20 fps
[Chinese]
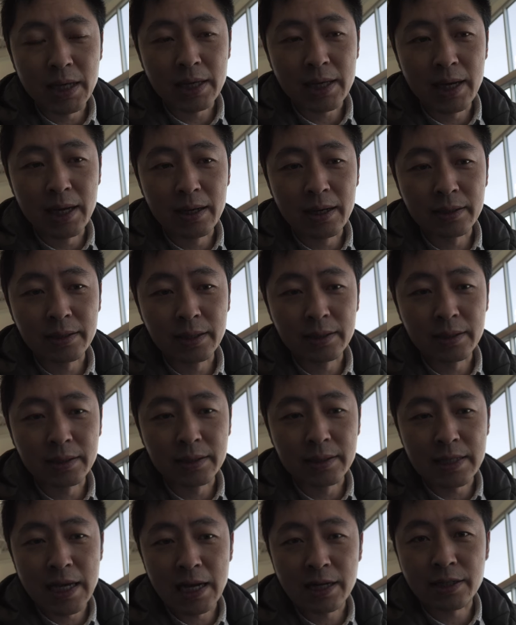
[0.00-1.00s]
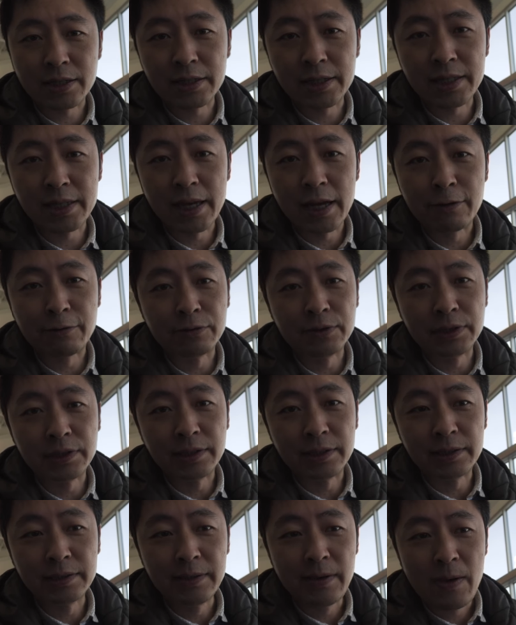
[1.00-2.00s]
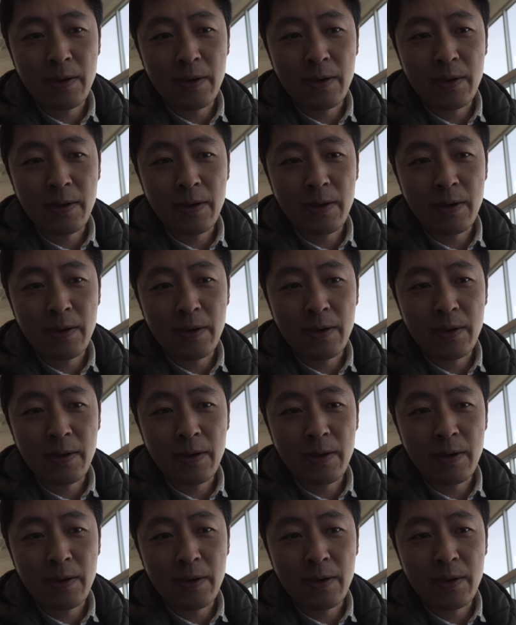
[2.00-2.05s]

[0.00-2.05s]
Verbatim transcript: 再看看它这个驾驶体验如何。